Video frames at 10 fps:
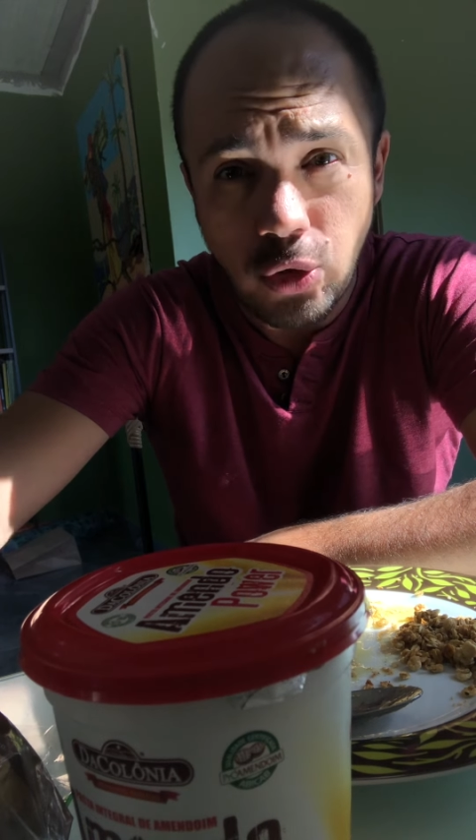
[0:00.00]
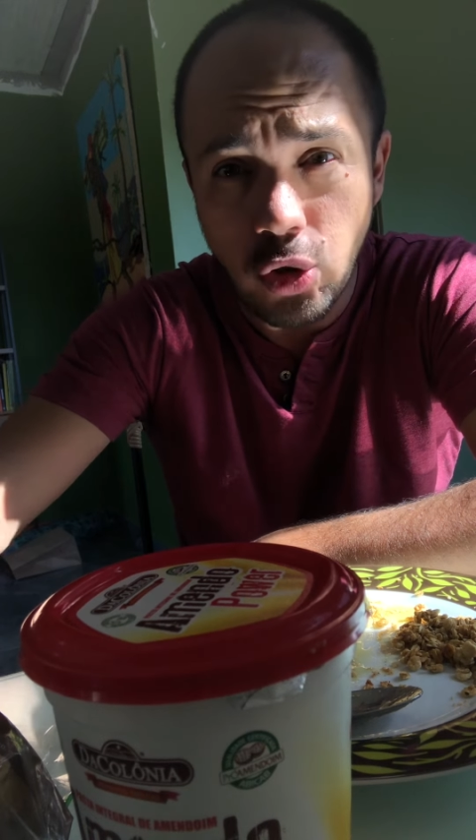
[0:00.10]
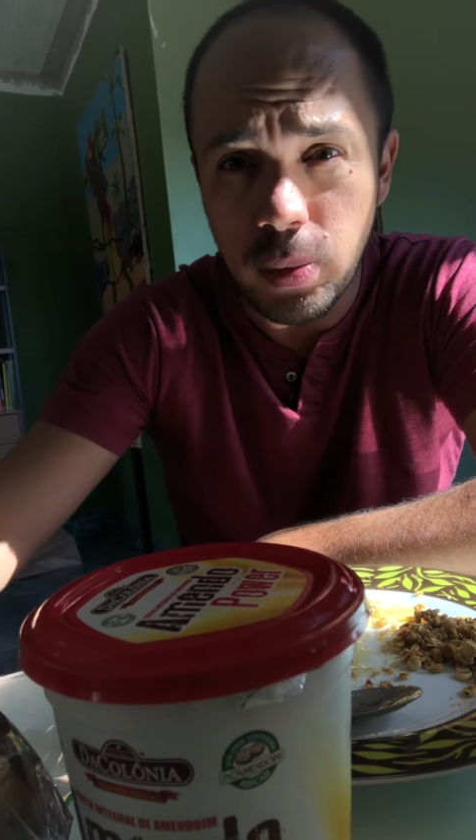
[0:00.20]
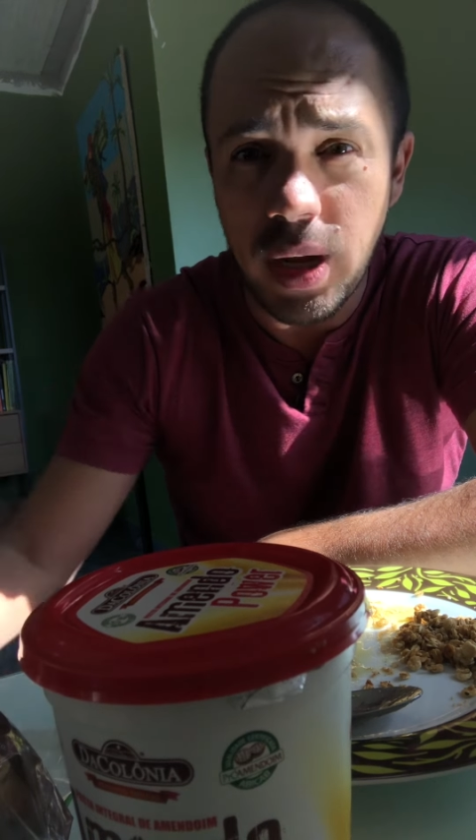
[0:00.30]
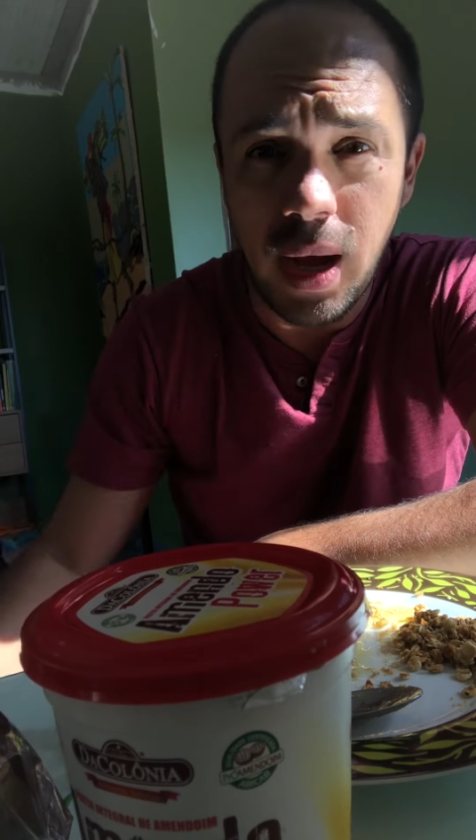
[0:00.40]

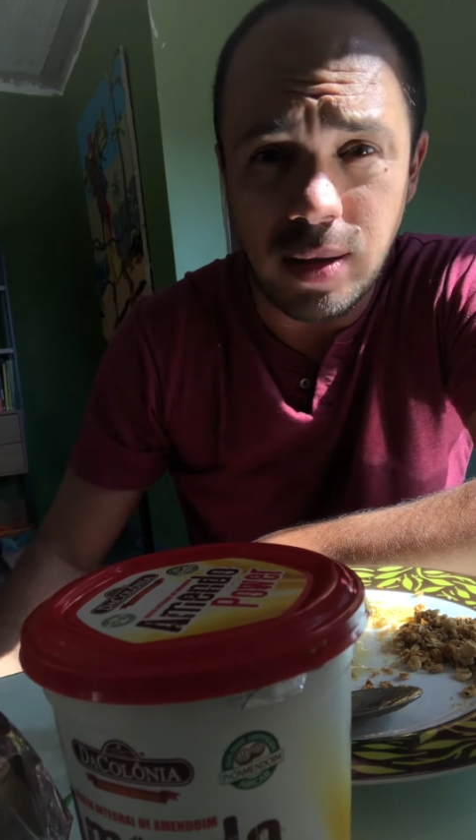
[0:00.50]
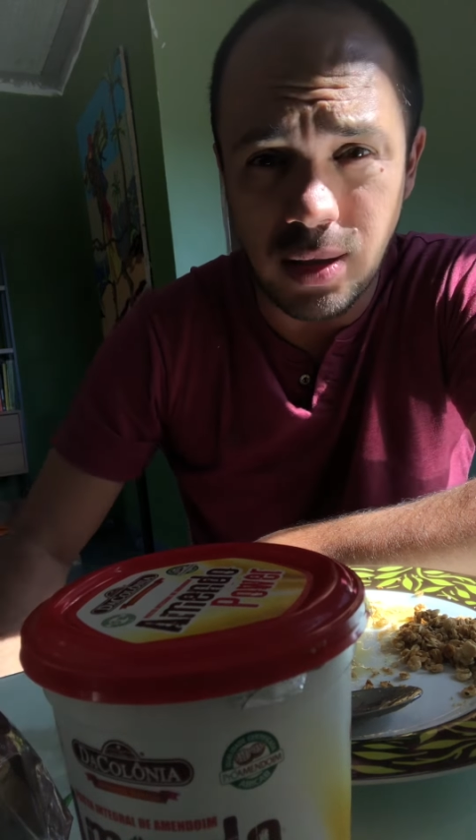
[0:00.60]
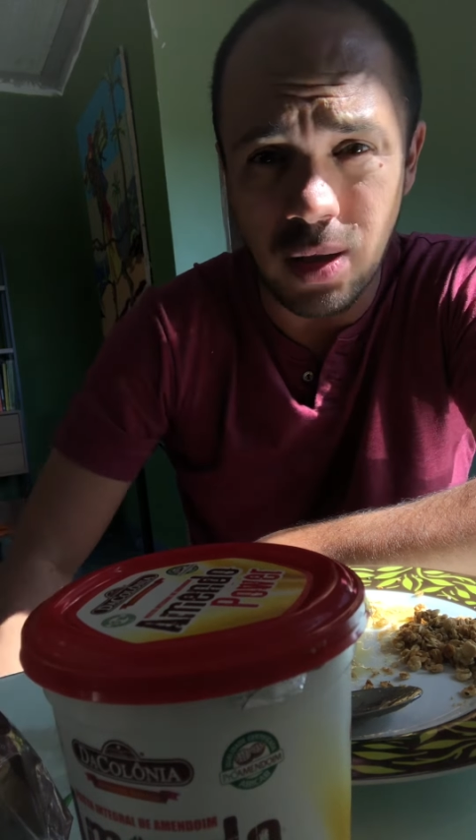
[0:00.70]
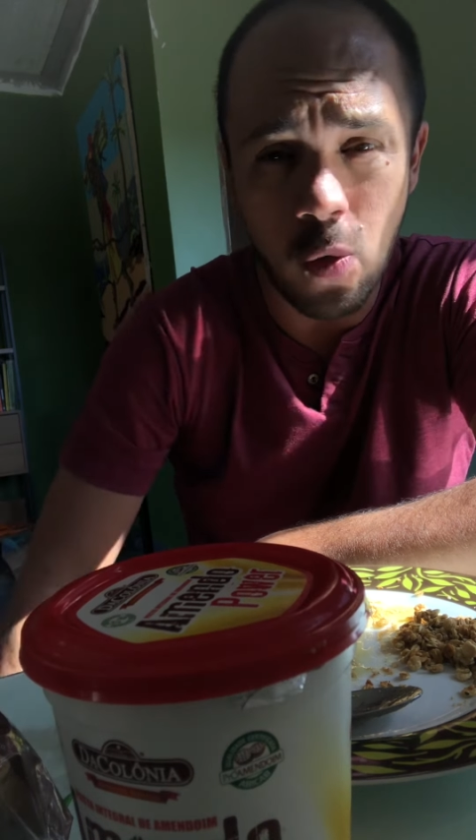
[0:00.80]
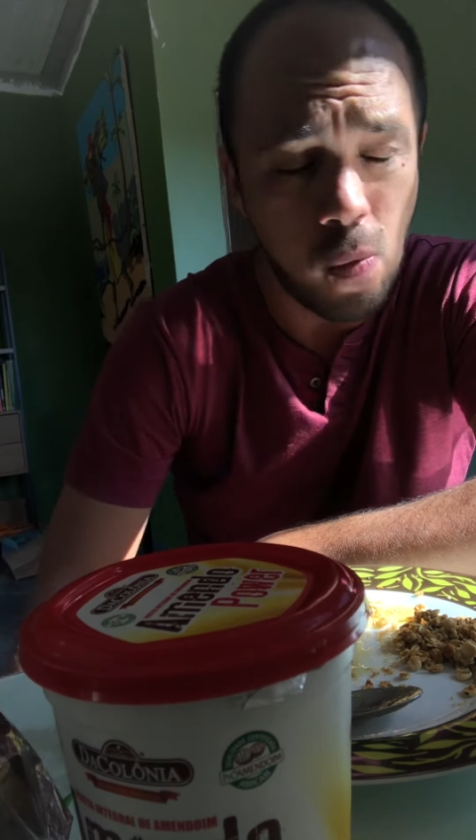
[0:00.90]
sobre
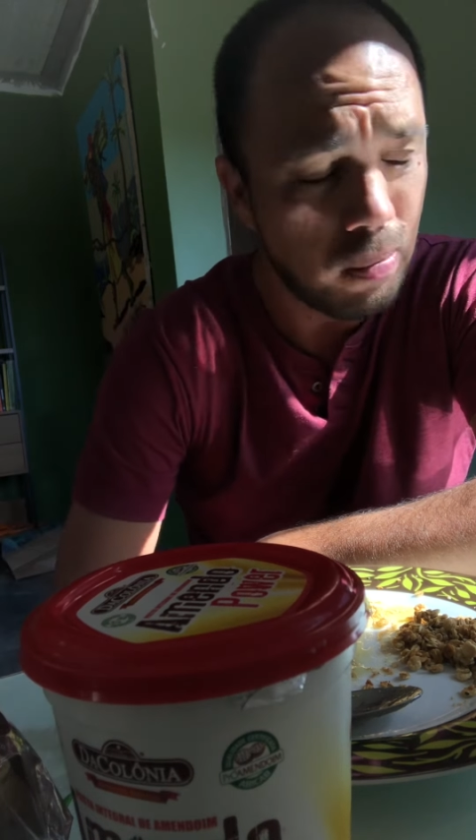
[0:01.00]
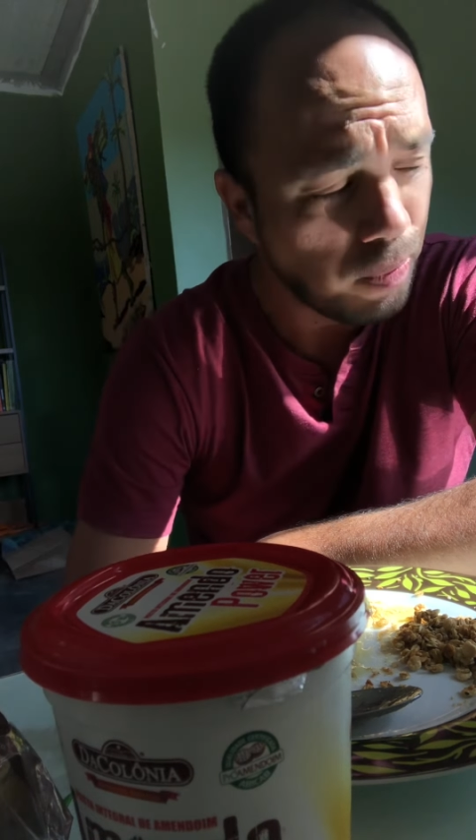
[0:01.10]
razão